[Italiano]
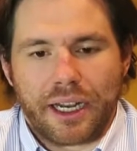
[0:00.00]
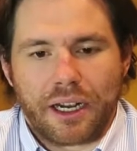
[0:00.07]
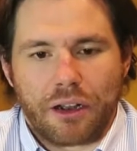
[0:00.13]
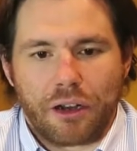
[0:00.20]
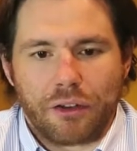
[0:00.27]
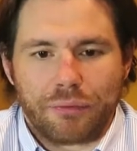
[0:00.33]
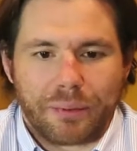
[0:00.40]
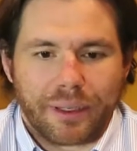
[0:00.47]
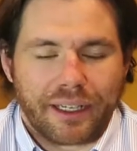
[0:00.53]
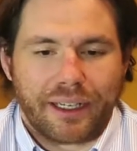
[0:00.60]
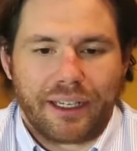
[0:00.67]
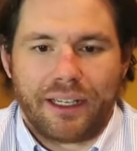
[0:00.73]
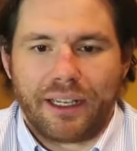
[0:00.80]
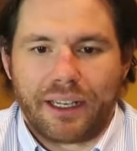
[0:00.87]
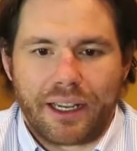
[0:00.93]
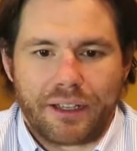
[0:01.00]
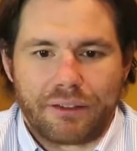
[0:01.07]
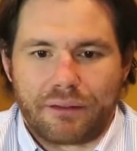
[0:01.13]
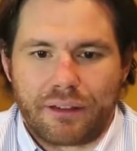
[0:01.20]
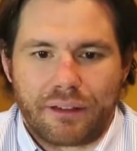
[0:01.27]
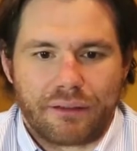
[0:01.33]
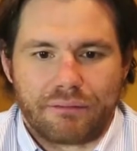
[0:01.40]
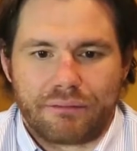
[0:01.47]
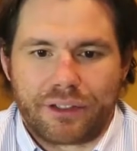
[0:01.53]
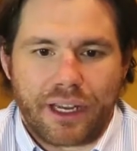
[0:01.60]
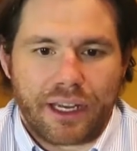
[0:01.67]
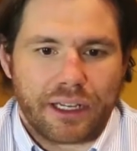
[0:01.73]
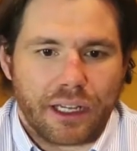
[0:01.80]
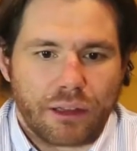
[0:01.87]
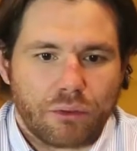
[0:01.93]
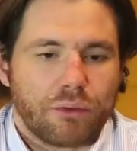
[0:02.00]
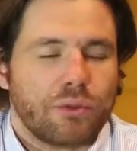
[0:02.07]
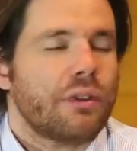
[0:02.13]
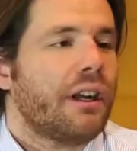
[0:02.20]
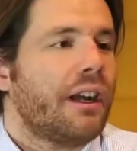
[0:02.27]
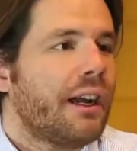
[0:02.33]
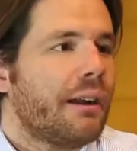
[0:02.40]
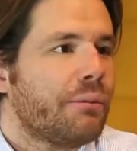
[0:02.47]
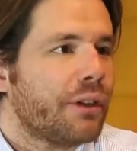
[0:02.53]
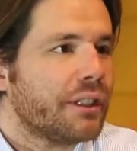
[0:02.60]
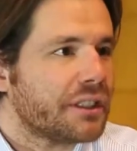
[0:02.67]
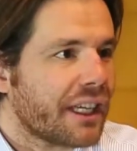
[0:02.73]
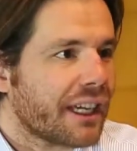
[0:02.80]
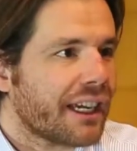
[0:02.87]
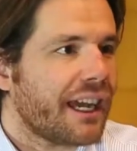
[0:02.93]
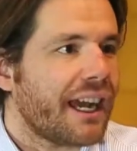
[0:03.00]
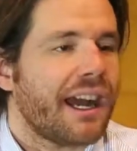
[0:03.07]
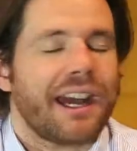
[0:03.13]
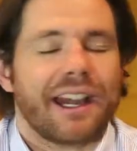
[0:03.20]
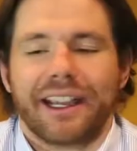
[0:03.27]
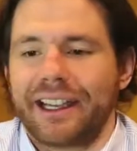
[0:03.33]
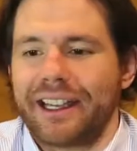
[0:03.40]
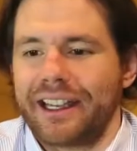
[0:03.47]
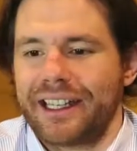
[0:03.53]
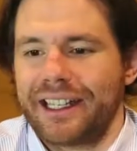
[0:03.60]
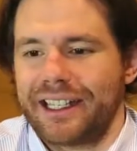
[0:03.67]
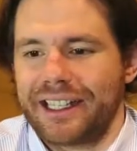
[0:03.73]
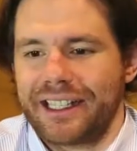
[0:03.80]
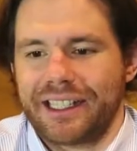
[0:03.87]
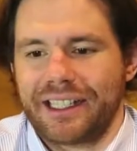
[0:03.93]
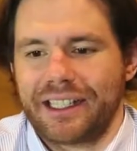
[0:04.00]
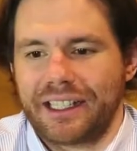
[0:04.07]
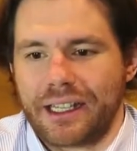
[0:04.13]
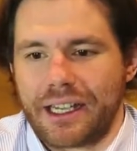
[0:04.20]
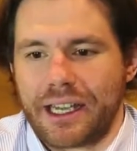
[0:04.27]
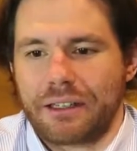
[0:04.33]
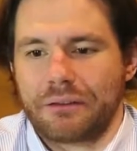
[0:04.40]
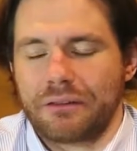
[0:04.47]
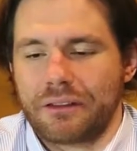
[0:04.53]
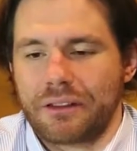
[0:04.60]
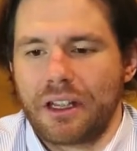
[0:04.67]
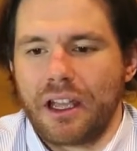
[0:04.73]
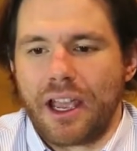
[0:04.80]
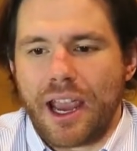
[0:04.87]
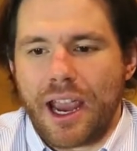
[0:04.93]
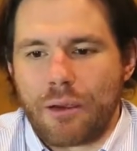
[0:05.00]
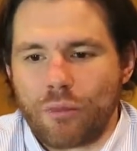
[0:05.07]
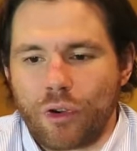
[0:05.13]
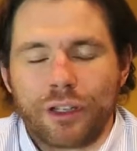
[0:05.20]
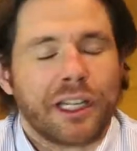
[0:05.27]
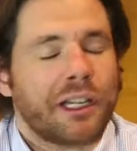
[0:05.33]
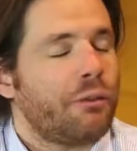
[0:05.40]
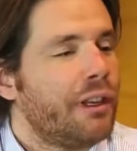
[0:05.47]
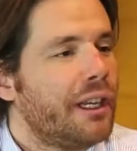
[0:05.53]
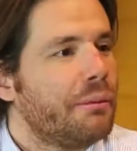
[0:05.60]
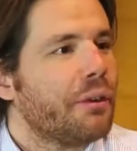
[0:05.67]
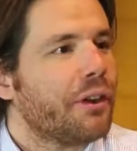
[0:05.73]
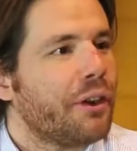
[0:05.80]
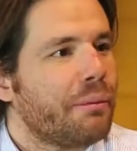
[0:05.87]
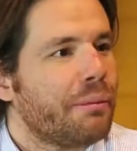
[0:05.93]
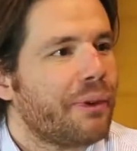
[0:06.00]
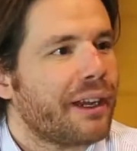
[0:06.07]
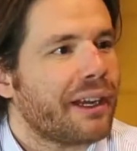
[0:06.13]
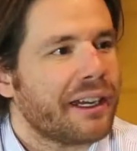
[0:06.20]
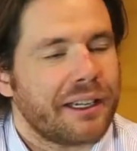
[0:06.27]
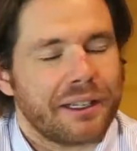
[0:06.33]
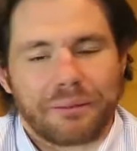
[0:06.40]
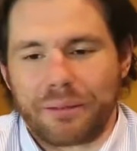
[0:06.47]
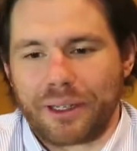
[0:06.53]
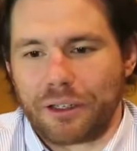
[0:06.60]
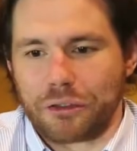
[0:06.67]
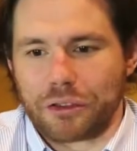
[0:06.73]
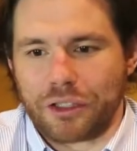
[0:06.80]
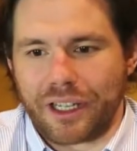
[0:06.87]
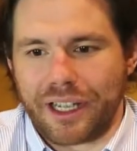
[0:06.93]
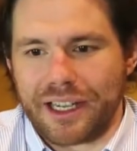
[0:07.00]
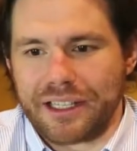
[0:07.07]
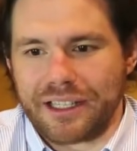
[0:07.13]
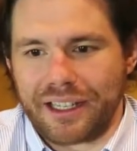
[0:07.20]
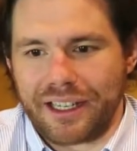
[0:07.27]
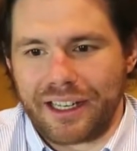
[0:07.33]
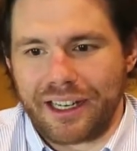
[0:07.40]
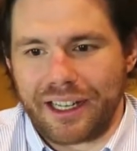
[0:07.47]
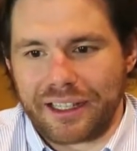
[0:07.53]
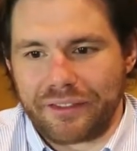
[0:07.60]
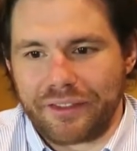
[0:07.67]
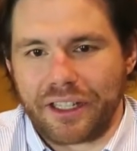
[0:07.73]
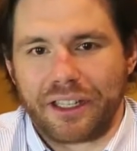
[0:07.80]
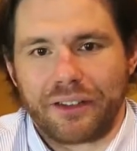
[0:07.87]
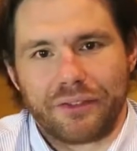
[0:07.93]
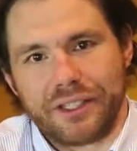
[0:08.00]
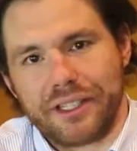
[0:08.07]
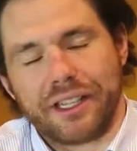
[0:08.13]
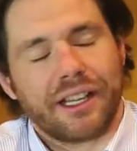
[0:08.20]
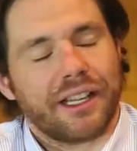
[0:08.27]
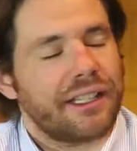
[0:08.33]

a golf perché um, sei in natura, puoi staccare, è un, è un buon equilibrio per, per, lo stress e l'attività fisica